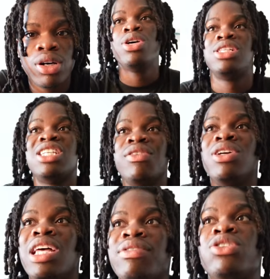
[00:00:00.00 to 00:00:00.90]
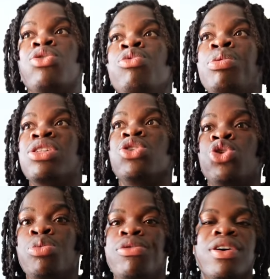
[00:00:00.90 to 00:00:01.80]
Si j'avais un taf, est-ce que vous pensez que
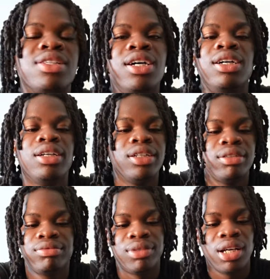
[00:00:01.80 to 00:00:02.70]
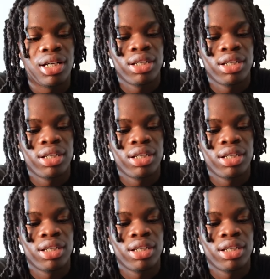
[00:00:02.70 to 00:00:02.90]
j'aurais pu faire ça Non.